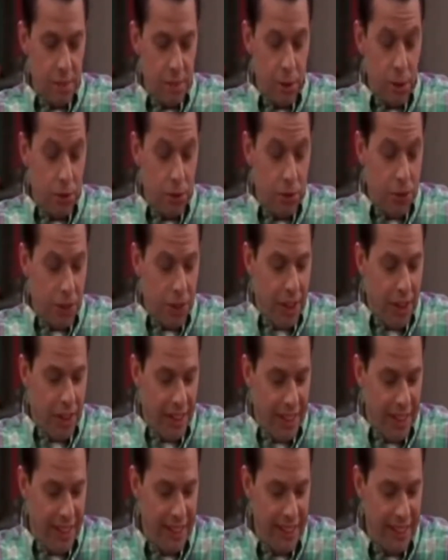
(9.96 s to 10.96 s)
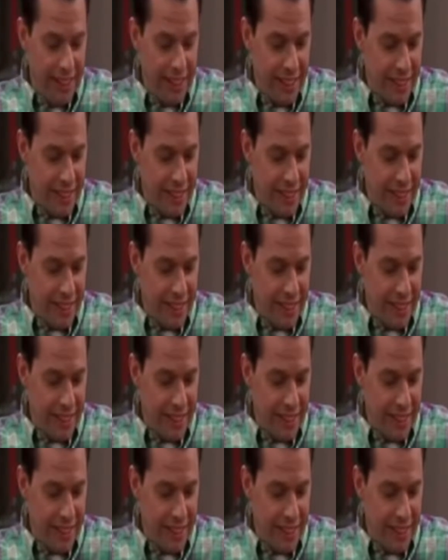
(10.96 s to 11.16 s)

Ist er nicht wundervoll?